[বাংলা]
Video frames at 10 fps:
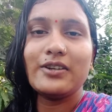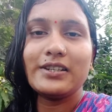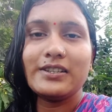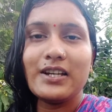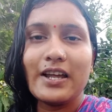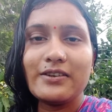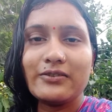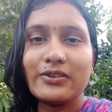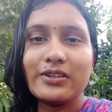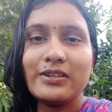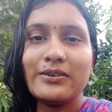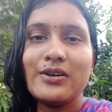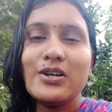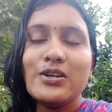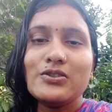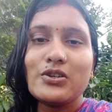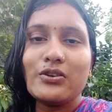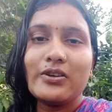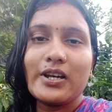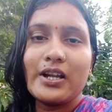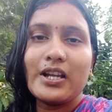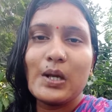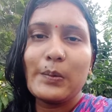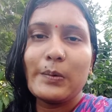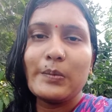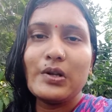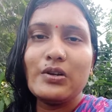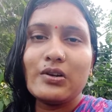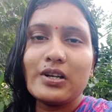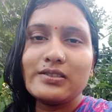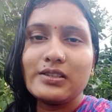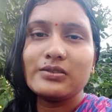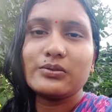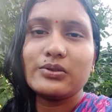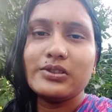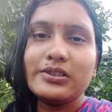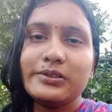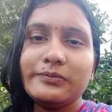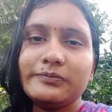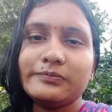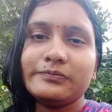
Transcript: আর এখানে আমি আমার ভিডিওটা শেষ করছি তোমরা ভালো থেকো